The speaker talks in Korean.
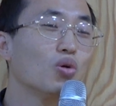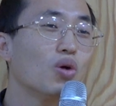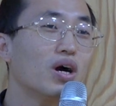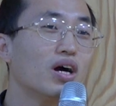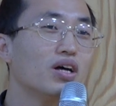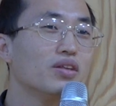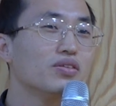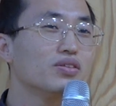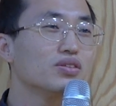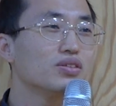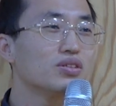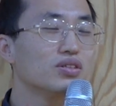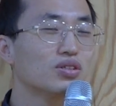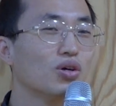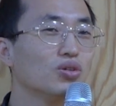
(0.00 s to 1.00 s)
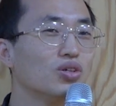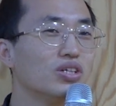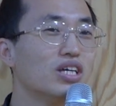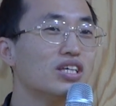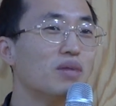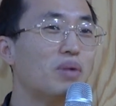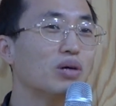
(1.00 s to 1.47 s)
결과가
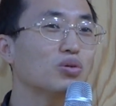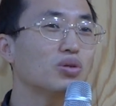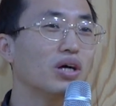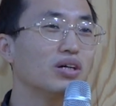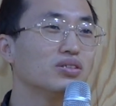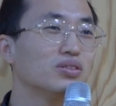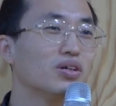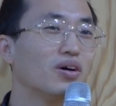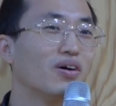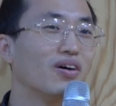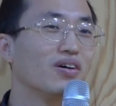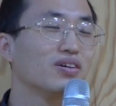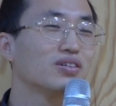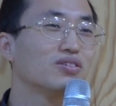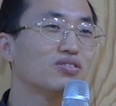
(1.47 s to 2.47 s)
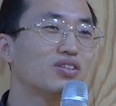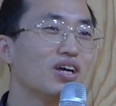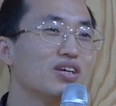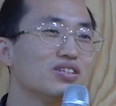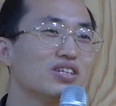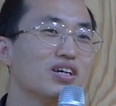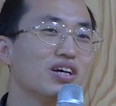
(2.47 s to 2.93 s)
전혀 예상 밖으로 나왔어요.
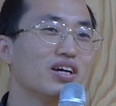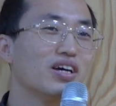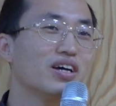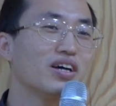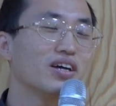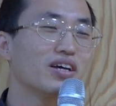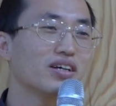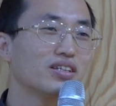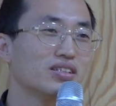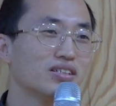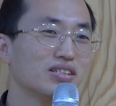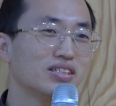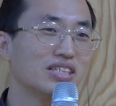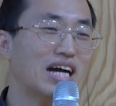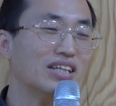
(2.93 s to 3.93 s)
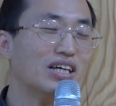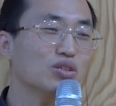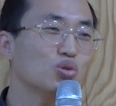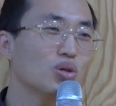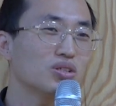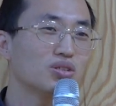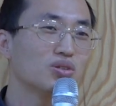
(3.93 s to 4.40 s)
그때 이제 그
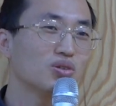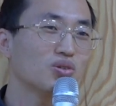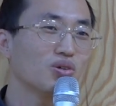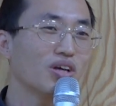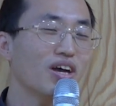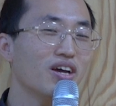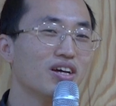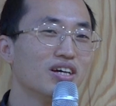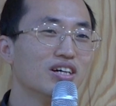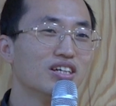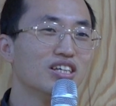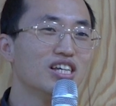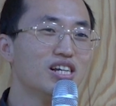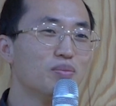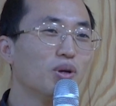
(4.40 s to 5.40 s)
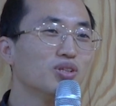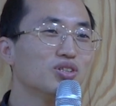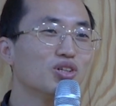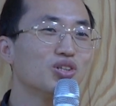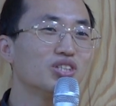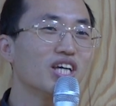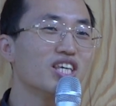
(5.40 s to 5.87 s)
야당 쪽에서 들었던 게
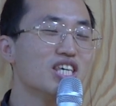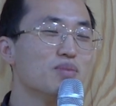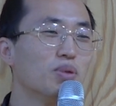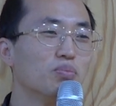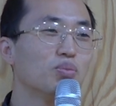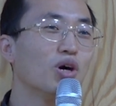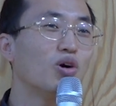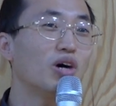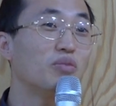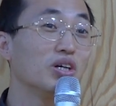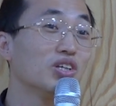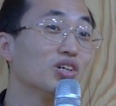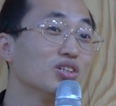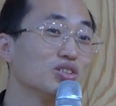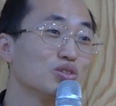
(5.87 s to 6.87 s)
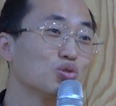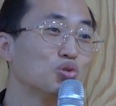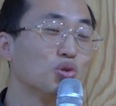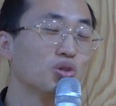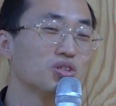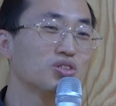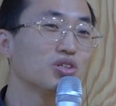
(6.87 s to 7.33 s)
1번 전쟁, 2번 평화 뭐 이런
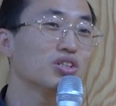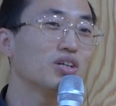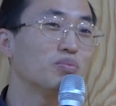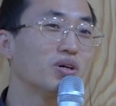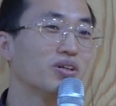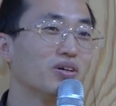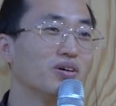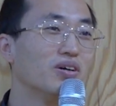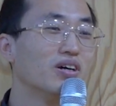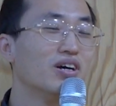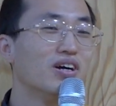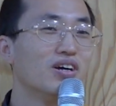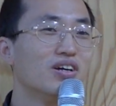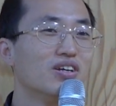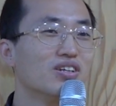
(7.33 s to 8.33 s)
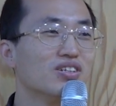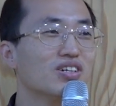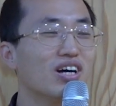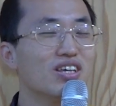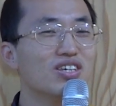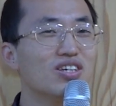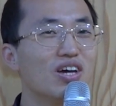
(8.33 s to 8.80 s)
구호를 들었단 말이에요.
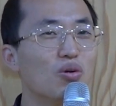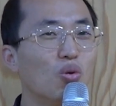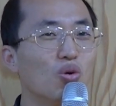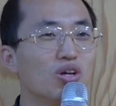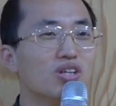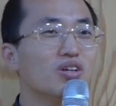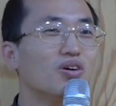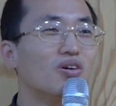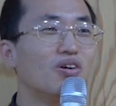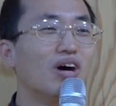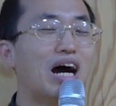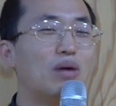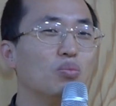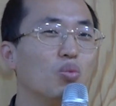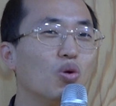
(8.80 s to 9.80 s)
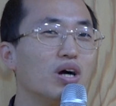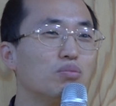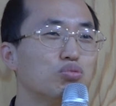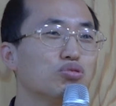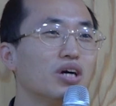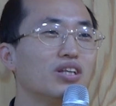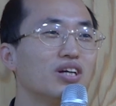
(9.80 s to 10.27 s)
그러니까 이게 오히려
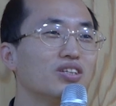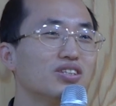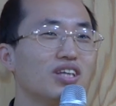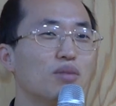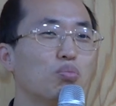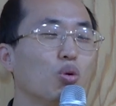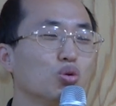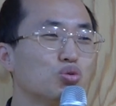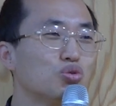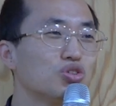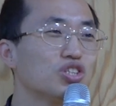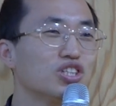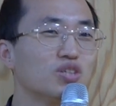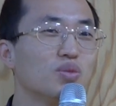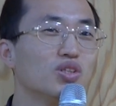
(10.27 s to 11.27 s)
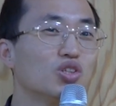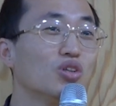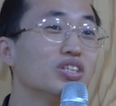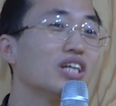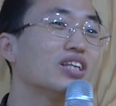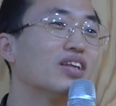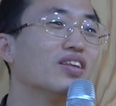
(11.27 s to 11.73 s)
안보가 불안할 때 보수를
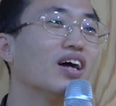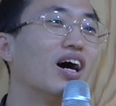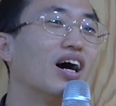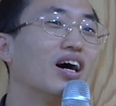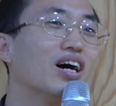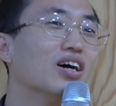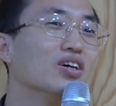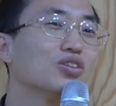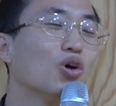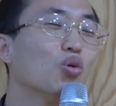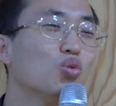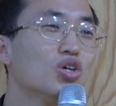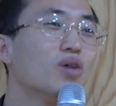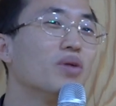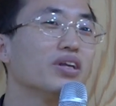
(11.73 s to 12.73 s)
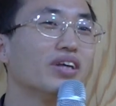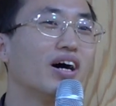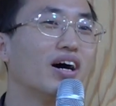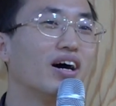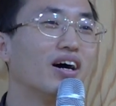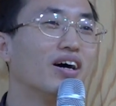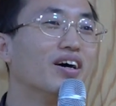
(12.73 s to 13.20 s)
찍으면 전쟁 난다. 더
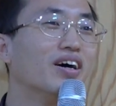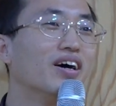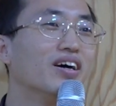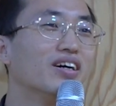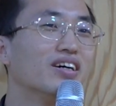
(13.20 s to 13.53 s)
위험하다.